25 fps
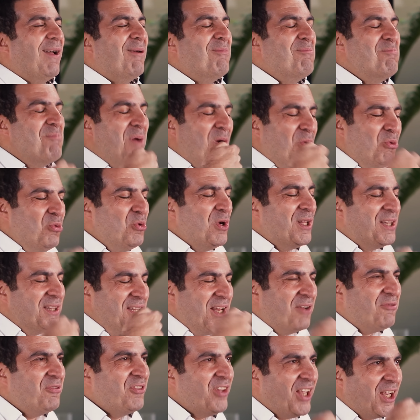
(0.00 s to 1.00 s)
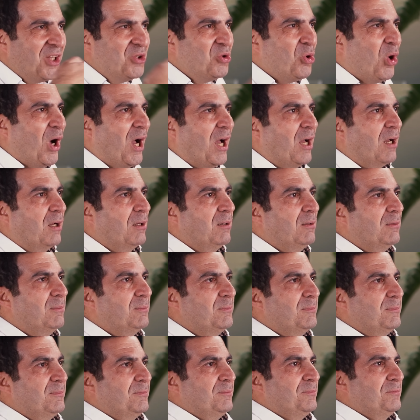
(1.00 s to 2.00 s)
موت نفسك دعاء
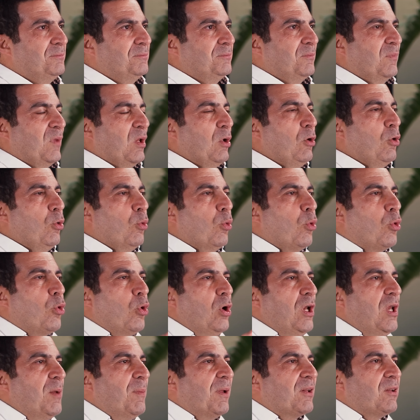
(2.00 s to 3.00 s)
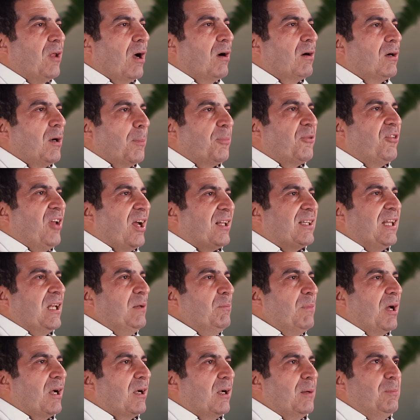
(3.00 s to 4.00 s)
وكل ما تقرب ساعة
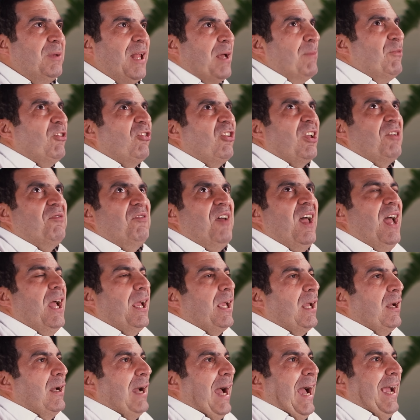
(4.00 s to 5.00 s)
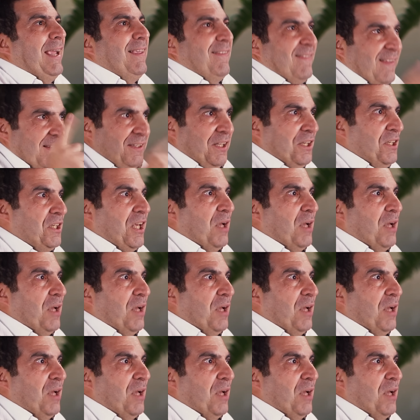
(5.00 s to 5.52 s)
المغرب لا مش كفاية عايز أدعي